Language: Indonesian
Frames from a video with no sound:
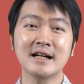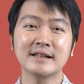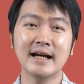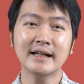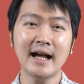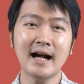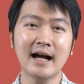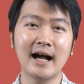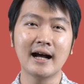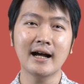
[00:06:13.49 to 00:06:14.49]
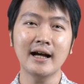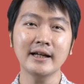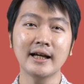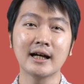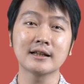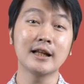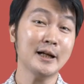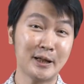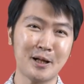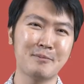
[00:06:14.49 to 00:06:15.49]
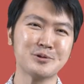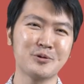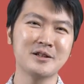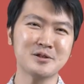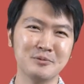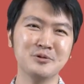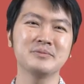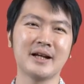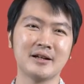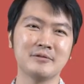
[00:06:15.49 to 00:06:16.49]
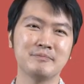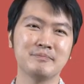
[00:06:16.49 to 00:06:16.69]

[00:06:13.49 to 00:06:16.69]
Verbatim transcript: dari angka-angka yang telah kita masukkan sebelumnya.